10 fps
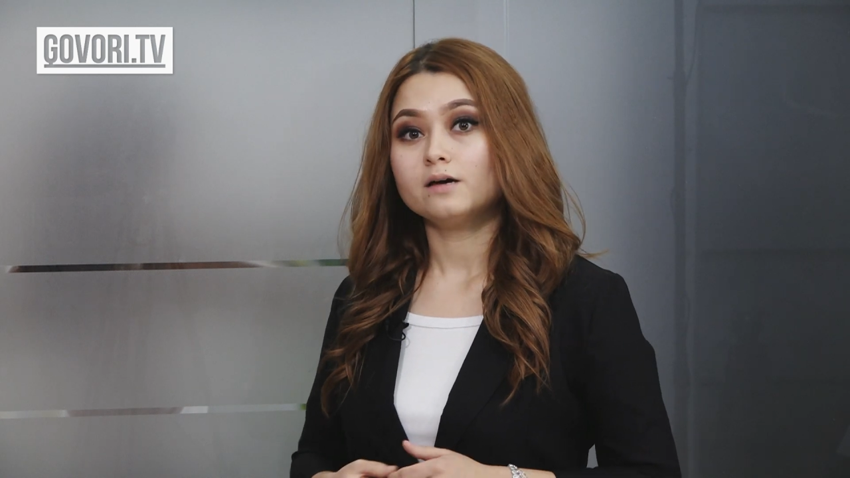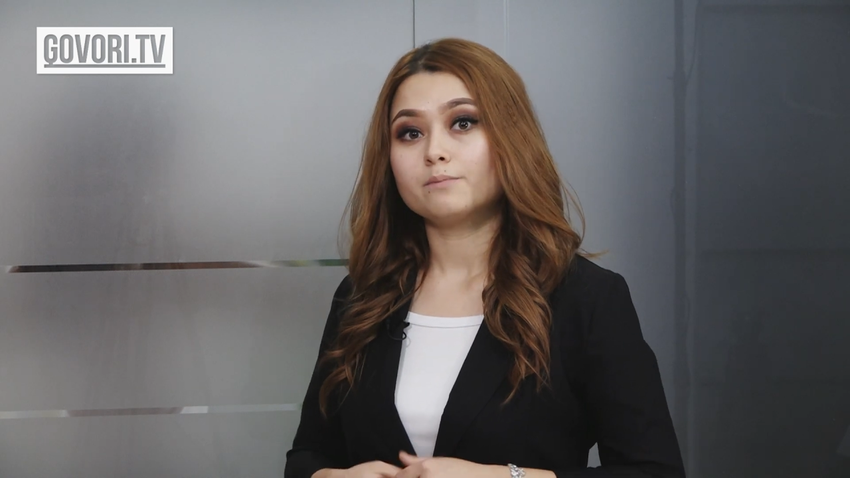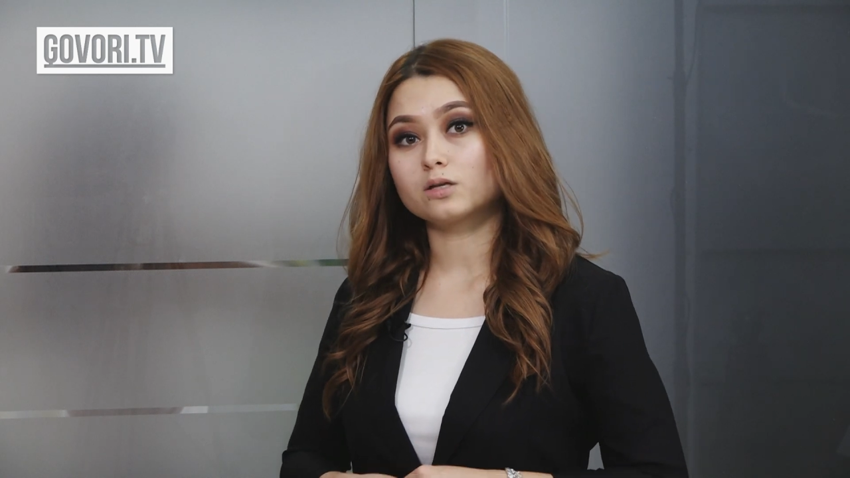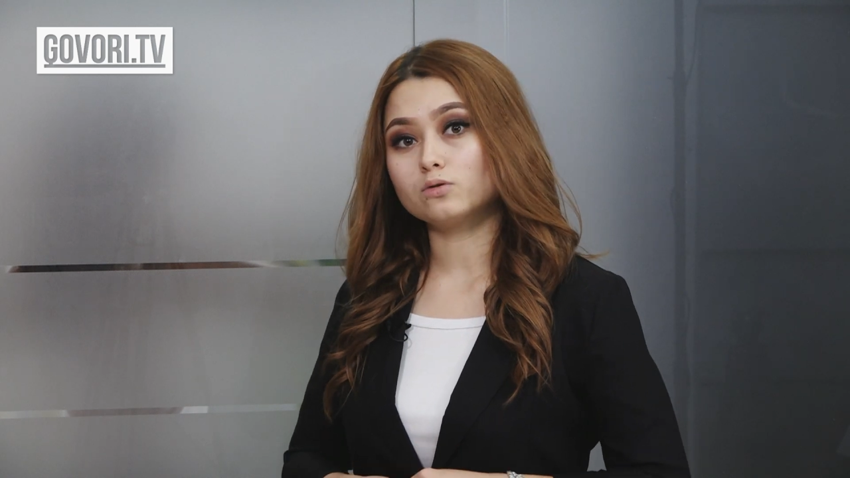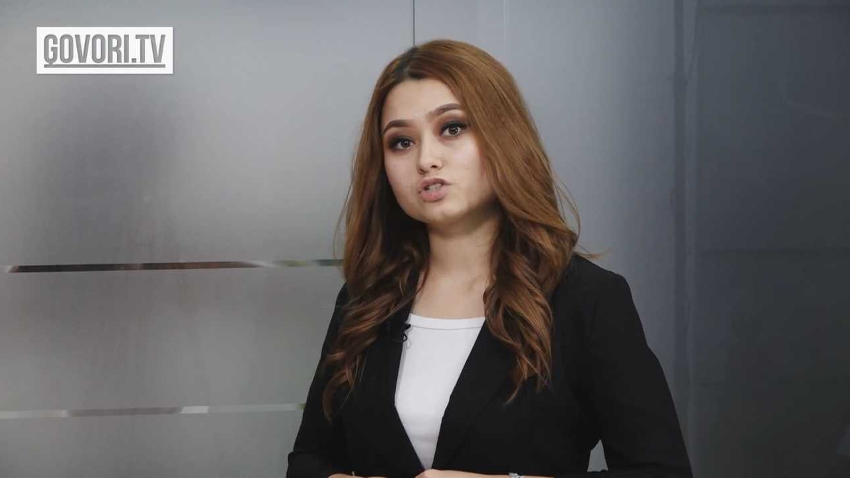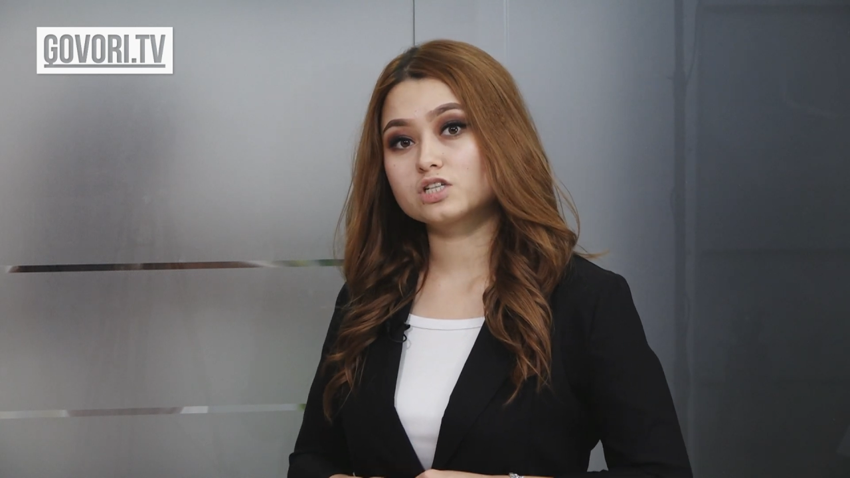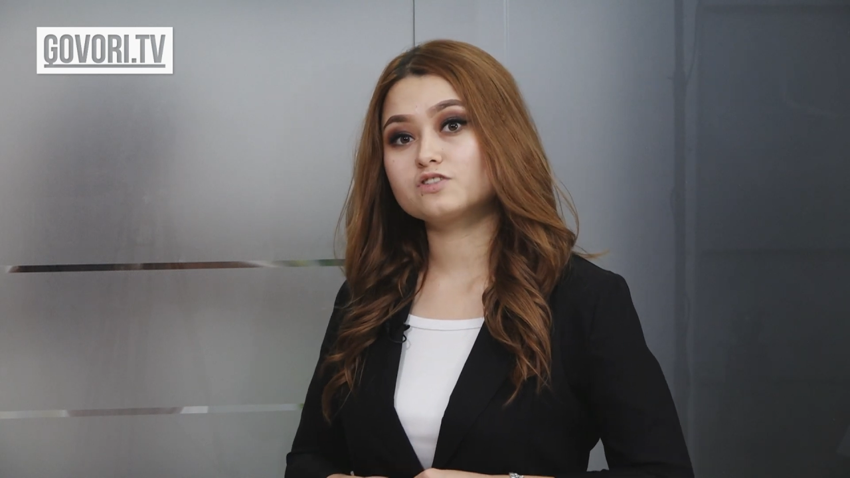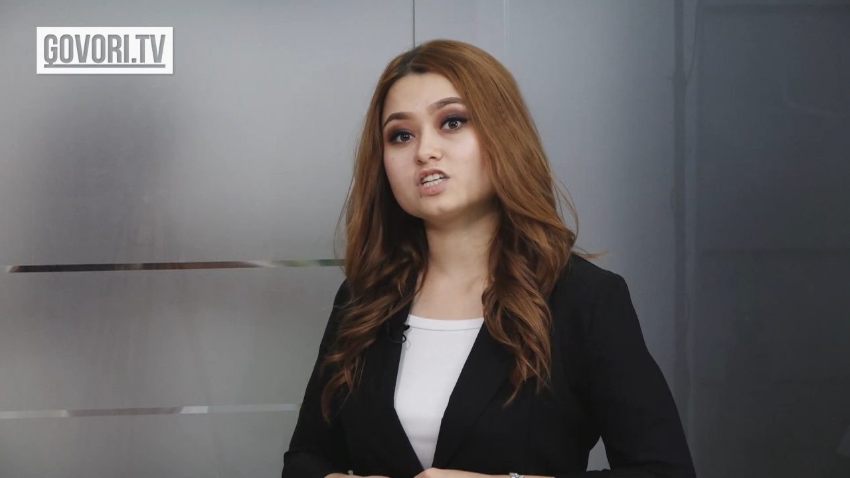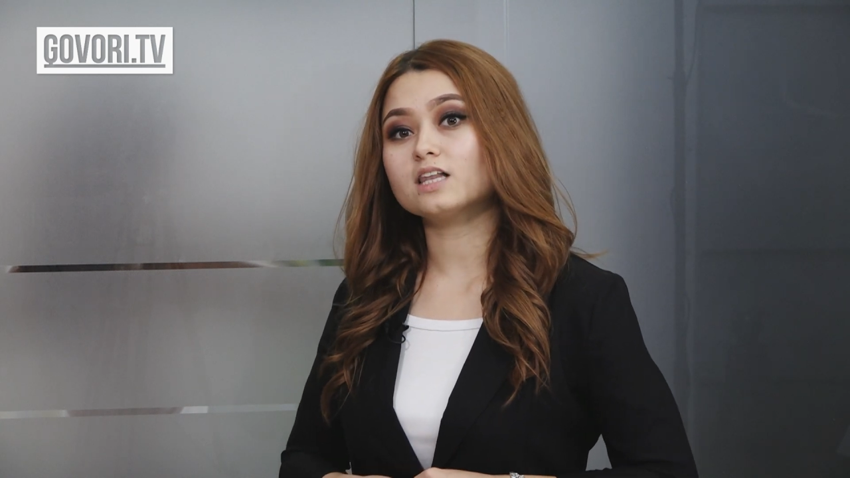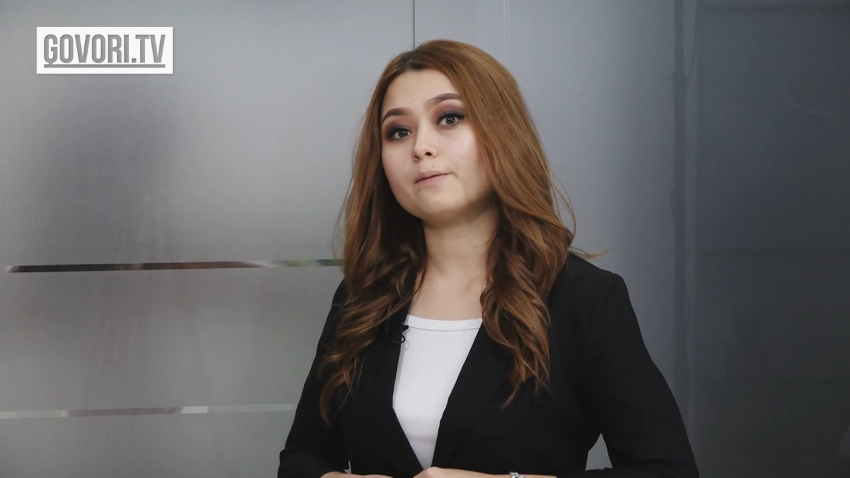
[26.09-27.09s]
продолжили в
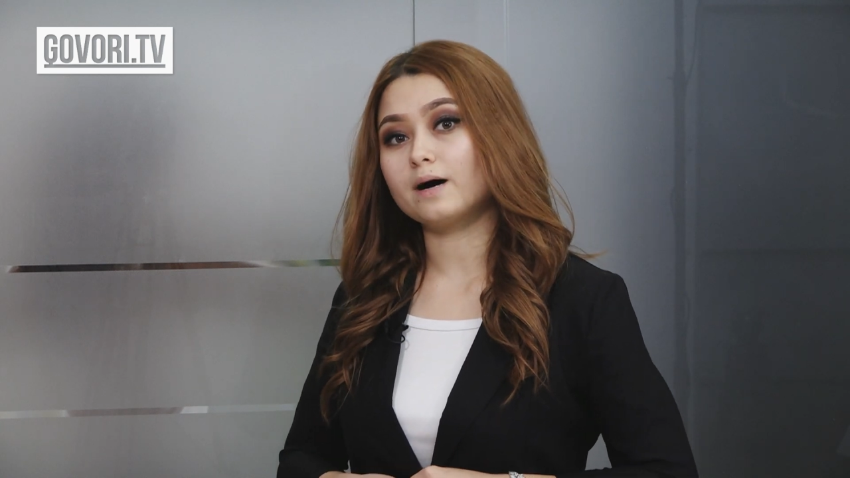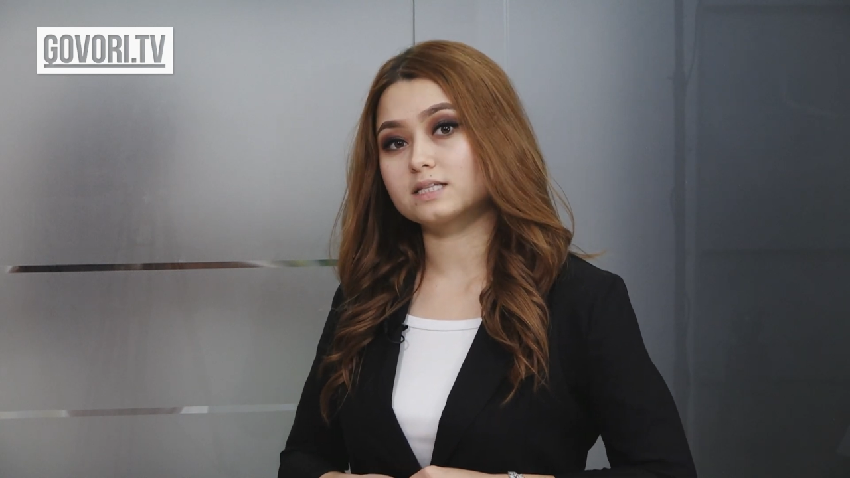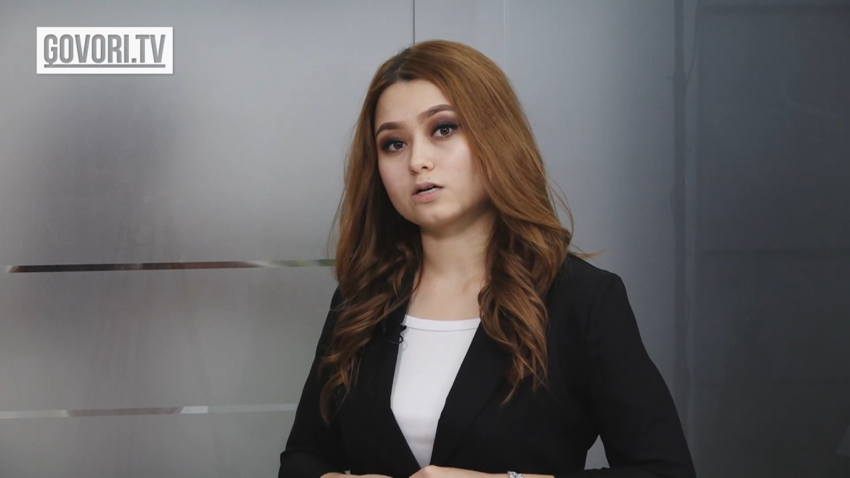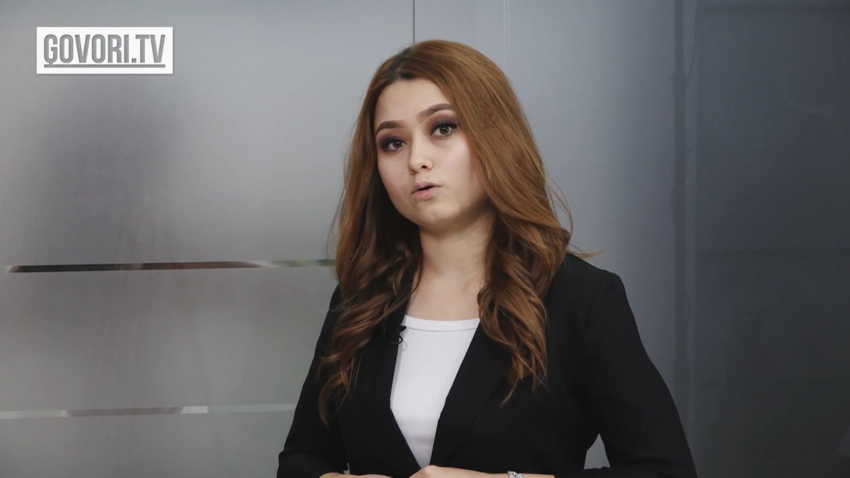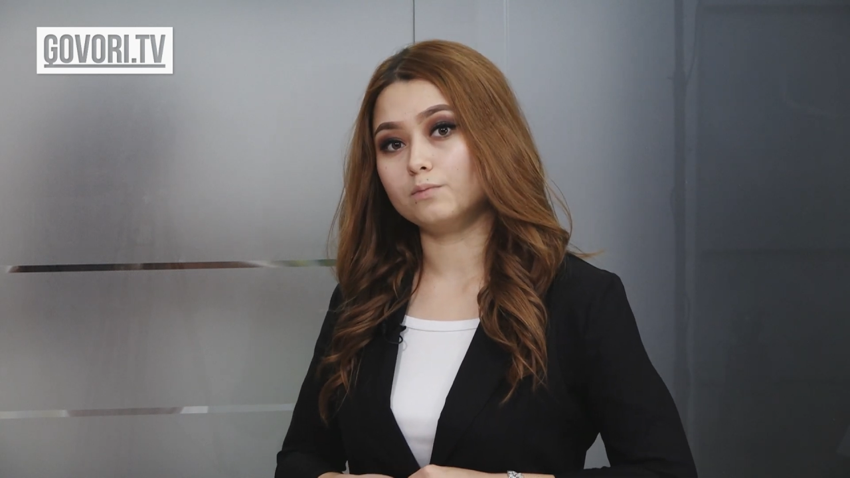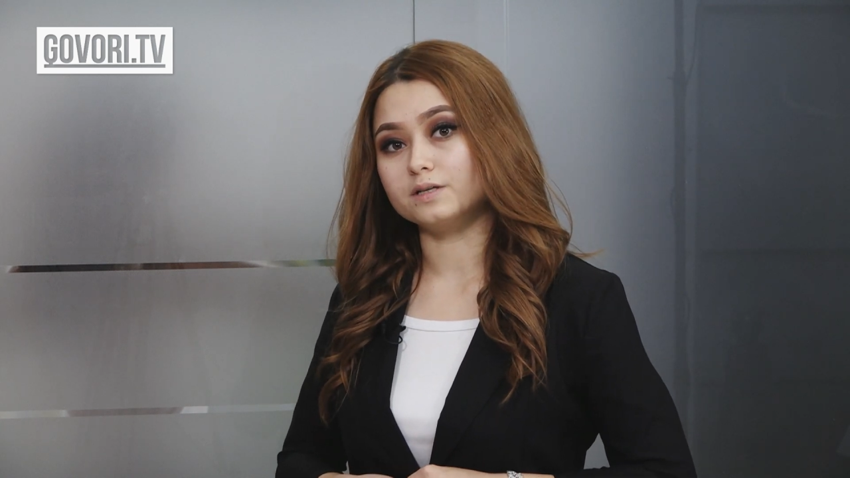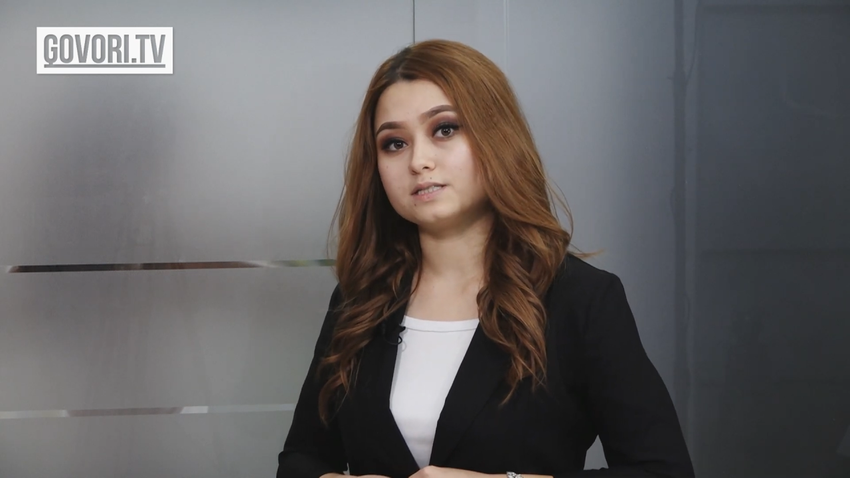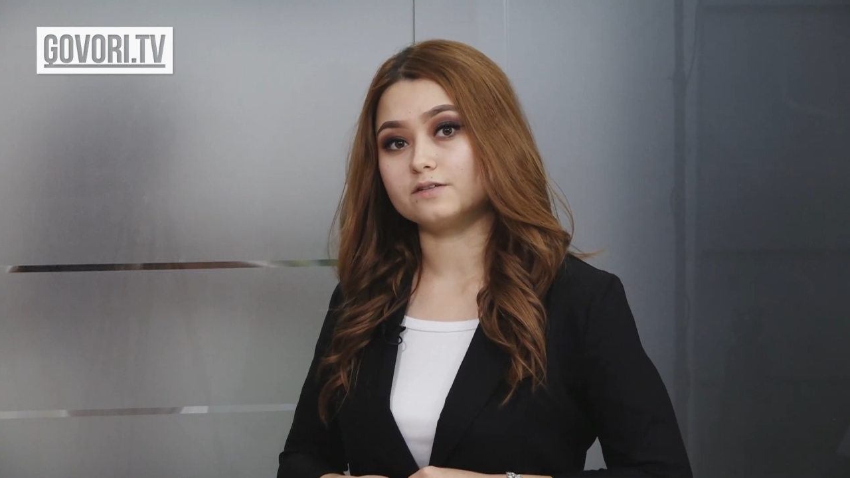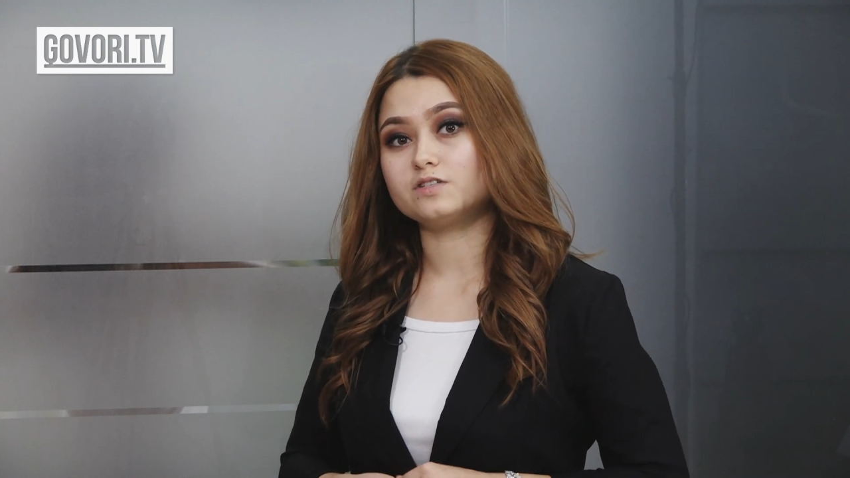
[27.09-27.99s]
Джалабадской области.